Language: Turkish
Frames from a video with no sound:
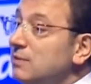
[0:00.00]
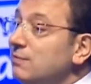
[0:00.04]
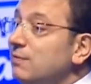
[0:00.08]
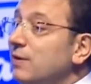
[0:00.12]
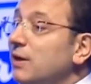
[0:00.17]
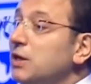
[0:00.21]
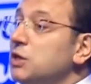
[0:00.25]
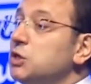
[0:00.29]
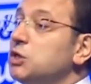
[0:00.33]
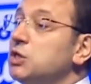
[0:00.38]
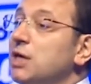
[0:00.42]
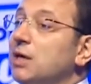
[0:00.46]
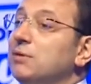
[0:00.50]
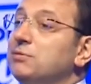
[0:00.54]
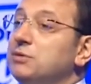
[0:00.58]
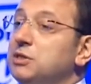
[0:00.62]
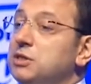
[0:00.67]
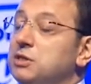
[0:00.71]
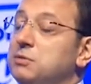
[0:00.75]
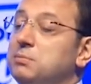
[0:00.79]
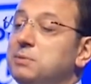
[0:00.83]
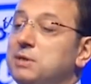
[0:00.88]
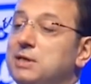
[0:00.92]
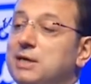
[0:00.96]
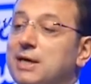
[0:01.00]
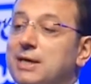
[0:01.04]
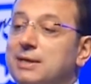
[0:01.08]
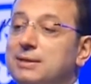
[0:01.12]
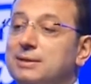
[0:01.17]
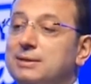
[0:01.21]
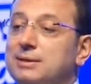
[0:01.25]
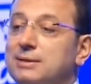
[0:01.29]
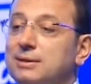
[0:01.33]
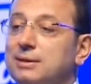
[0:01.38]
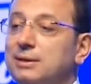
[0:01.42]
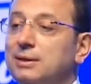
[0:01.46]
ve işlevsiz bir
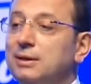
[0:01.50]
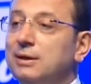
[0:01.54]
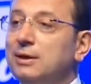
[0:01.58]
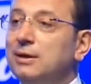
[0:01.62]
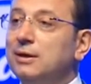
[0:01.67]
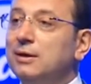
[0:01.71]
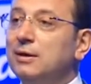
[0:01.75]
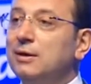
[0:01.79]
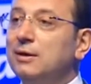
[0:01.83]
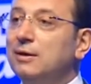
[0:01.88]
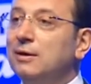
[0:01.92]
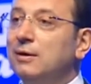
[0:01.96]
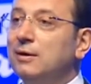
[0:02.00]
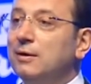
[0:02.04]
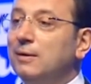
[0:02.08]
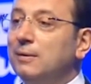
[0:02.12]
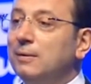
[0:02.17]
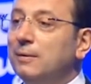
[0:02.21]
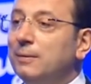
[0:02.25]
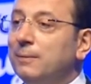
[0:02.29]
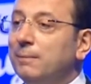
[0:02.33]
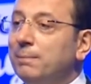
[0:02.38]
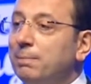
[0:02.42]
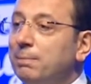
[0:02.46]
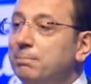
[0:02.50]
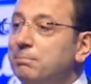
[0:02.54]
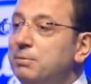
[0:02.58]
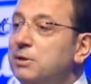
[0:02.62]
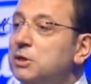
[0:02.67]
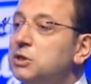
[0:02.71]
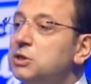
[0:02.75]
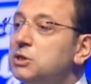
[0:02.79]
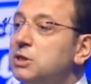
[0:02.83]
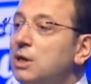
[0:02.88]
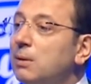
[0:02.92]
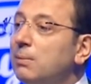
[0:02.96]
kentti.
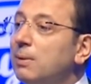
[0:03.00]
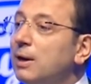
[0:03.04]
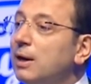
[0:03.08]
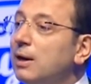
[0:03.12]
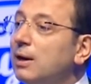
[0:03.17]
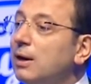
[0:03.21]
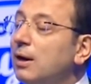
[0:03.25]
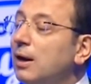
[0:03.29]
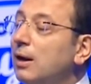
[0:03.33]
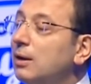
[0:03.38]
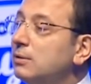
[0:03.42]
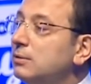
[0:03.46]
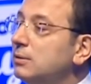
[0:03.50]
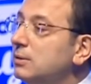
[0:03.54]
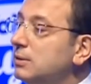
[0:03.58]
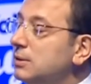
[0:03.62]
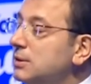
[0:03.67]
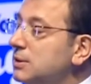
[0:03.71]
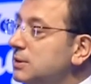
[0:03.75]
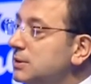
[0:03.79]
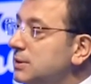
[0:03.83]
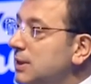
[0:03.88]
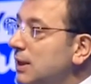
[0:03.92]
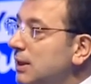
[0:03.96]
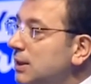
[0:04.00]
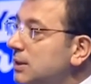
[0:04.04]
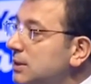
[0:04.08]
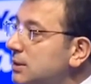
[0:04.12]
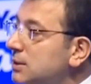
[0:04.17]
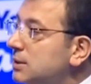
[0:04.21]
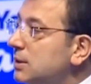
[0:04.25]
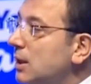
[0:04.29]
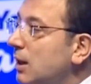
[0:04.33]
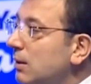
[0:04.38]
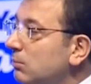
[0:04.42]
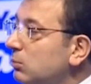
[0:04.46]
Bir sabah kalktığınızda
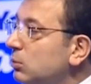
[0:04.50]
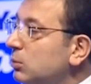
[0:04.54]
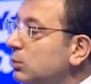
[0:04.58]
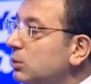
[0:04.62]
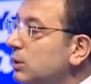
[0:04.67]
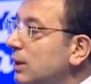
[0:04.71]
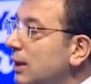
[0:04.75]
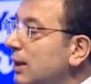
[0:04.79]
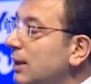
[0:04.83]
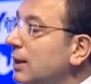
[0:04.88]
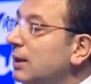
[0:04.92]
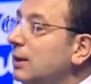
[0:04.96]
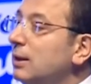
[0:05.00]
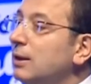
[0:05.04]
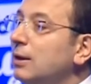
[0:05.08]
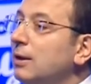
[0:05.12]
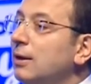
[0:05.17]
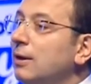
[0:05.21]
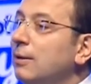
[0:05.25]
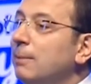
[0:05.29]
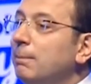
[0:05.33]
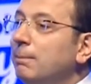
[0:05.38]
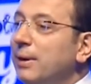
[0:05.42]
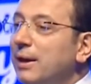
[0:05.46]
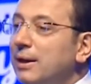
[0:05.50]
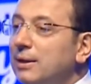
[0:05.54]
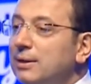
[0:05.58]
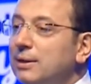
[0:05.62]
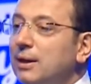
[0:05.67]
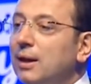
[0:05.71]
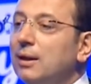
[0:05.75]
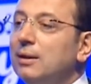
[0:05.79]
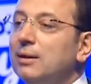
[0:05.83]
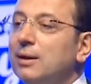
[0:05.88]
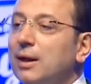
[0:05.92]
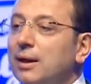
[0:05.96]
İstanbul'da
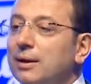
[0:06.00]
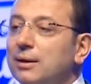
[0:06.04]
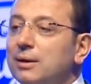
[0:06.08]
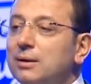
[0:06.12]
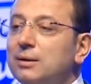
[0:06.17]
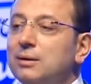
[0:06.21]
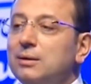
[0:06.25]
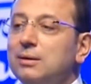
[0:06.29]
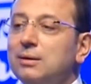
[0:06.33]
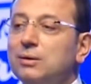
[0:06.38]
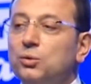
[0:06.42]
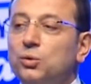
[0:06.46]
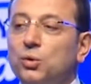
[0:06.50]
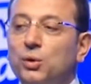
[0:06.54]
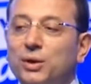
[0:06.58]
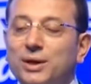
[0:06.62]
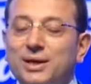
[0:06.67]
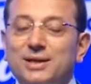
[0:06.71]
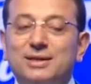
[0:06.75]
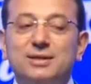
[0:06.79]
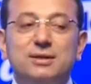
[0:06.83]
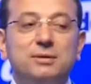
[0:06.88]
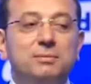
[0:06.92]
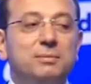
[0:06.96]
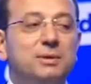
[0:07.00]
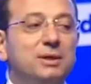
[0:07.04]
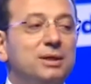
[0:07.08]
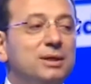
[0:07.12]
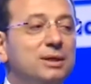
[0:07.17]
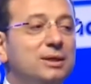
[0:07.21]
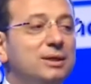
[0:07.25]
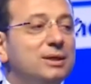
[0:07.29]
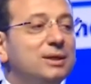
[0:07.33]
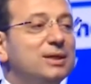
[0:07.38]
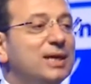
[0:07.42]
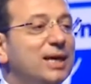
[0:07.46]
meydanların
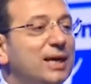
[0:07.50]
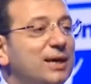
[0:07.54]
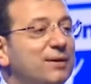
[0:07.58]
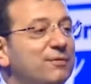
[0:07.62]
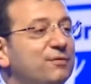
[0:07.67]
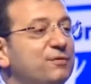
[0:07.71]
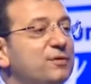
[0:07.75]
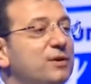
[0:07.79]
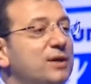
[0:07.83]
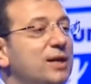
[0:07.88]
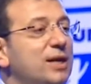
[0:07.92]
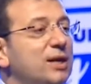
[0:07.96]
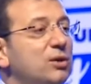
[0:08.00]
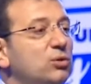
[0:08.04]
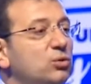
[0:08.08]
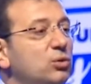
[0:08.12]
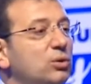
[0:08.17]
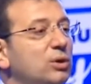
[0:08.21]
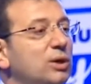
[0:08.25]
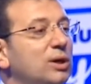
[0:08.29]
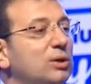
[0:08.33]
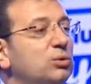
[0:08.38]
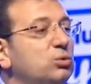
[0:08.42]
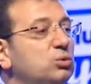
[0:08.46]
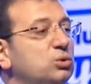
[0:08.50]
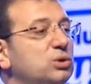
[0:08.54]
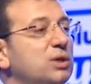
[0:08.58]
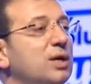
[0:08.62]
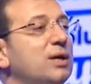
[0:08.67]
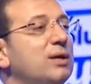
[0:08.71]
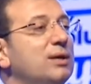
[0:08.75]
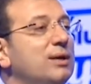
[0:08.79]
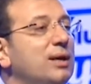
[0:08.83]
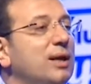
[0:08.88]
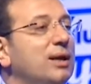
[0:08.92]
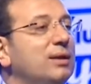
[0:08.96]
yönetiminin keyfine göre
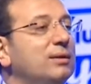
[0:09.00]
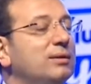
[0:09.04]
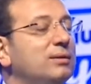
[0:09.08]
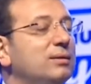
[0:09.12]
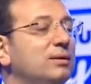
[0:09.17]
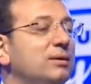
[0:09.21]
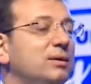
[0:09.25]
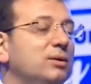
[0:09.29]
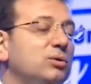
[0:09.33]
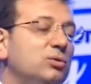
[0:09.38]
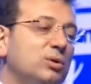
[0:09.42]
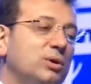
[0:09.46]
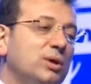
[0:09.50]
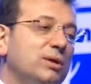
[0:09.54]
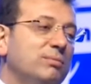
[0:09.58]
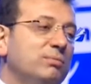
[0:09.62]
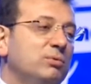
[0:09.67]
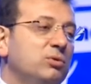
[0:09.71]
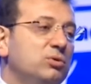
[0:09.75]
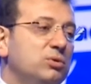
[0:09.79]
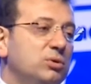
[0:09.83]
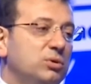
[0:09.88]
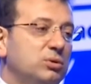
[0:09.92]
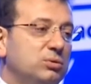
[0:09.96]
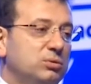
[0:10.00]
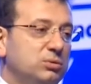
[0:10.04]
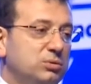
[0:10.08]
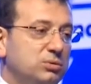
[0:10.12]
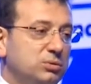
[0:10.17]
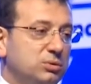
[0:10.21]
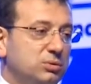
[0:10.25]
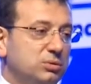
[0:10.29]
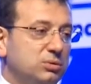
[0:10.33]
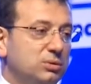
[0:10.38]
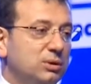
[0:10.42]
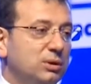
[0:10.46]
düzenlendiğini
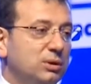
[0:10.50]
görebiliyordunuz.